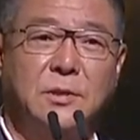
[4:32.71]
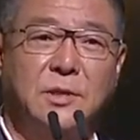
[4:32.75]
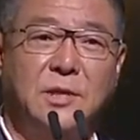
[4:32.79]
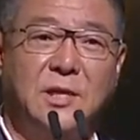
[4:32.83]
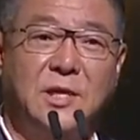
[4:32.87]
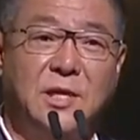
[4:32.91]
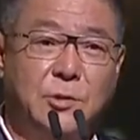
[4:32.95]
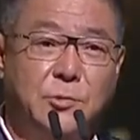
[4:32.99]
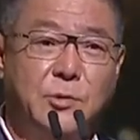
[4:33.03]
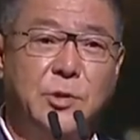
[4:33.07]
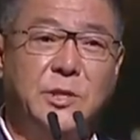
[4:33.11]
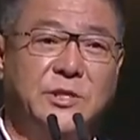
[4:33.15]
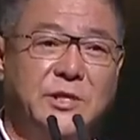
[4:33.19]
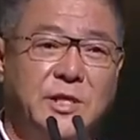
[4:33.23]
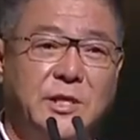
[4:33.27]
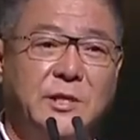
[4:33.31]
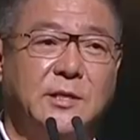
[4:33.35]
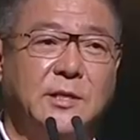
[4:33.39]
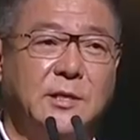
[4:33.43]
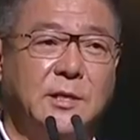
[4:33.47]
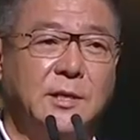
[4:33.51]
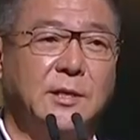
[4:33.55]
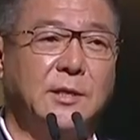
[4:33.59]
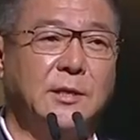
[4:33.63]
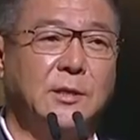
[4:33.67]
音乐界
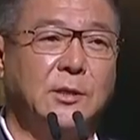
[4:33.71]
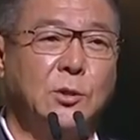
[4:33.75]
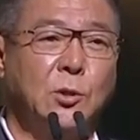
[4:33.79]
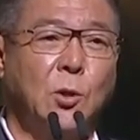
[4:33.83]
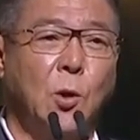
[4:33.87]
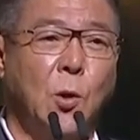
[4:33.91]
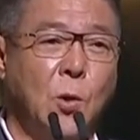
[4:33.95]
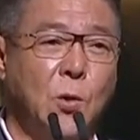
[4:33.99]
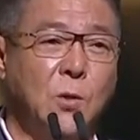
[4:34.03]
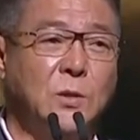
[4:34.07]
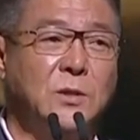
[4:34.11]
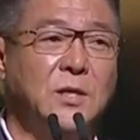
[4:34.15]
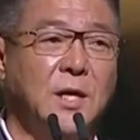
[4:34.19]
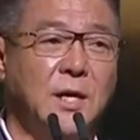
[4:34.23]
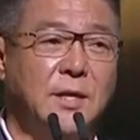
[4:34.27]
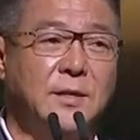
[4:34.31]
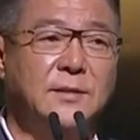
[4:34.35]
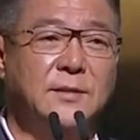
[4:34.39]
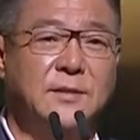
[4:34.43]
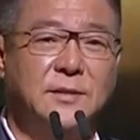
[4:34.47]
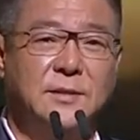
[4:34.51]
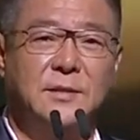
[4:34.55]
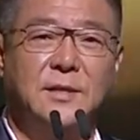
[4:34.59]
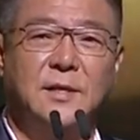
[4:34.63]
的同仁，